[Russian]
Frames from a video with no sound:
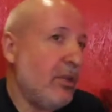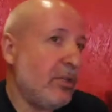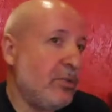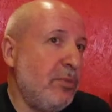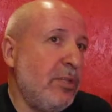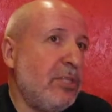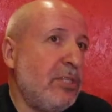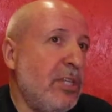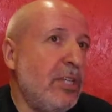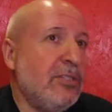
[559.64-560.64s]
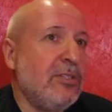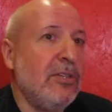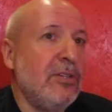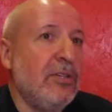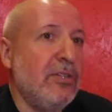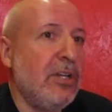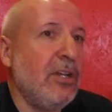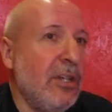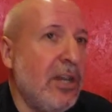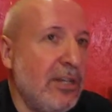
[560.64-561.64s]
Разумеется, есть э,
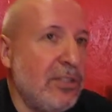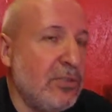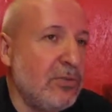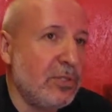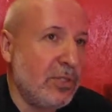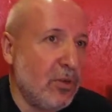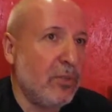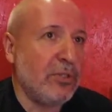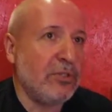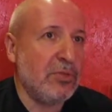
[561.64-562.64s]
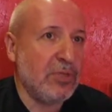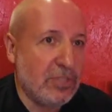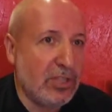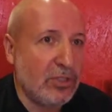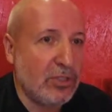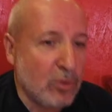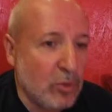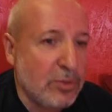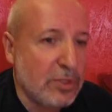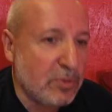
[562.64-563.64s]
некое количество здоровых, самодостаточных,
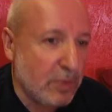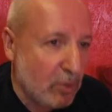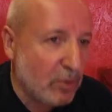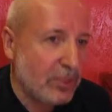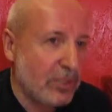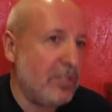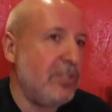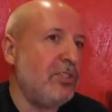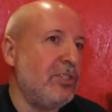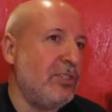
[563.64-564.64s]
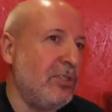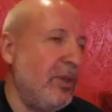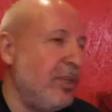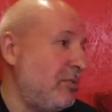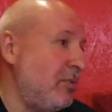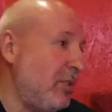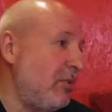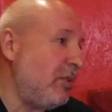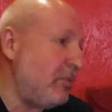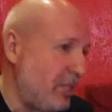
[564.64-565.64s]
умных, спокойных, ценящих себя и свое
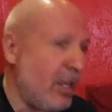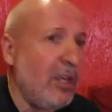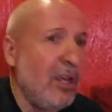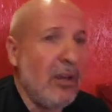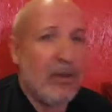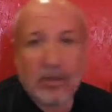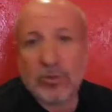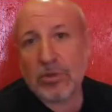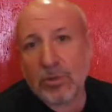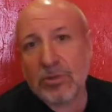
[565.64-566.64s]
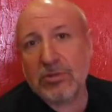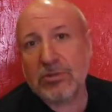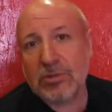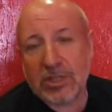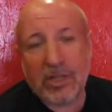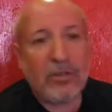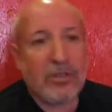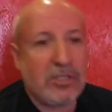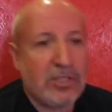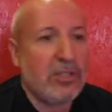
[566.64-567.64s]
время людей, которые ходят в
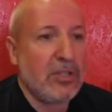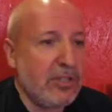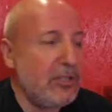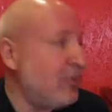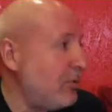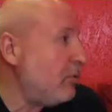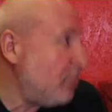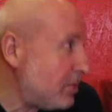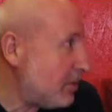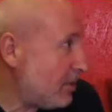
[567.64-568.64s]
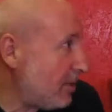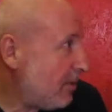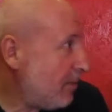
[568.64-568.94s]
социальные сети ради своего бизнеса.